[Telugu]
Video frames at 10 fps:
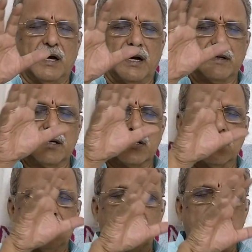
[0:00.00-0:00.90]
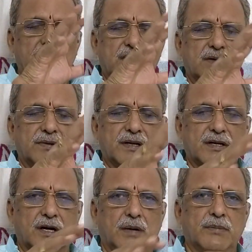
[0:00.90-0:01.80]
అన్నిటిలో ఉండేటటువంటి
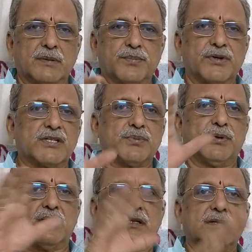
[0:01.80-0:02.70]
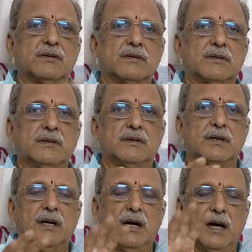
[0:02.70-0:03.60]
కామన్ ప్రిన్సిపల్ ఏదైతే ఉందో
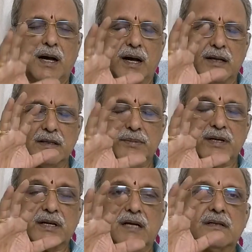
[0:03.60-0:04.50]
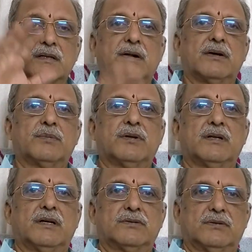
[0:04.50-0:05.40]
అది మనకి అర్థం కావడం
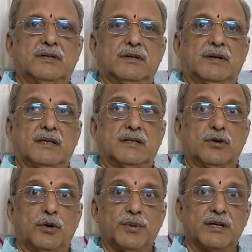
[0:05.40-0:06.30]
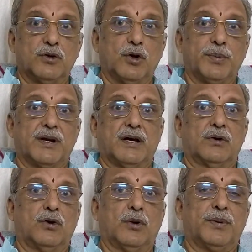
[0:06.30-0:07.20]
మొదలెడుతుంది అది లోపలి లోపల
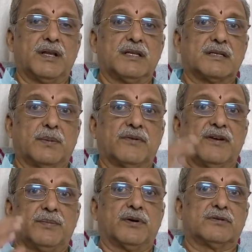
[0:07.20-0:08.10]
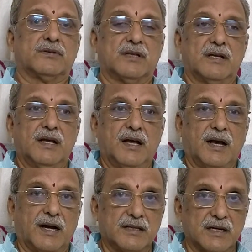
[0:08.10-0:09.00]
లోపల అది సమన్వయపడుతుంది
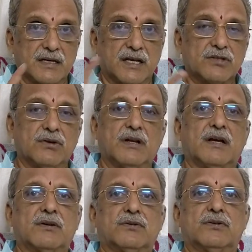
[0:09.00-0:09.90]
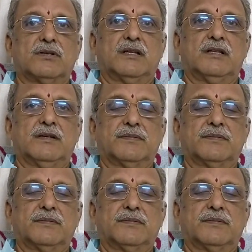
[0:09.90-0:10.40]
అది ఇంటలెక్చువల్గా కుదరదు అది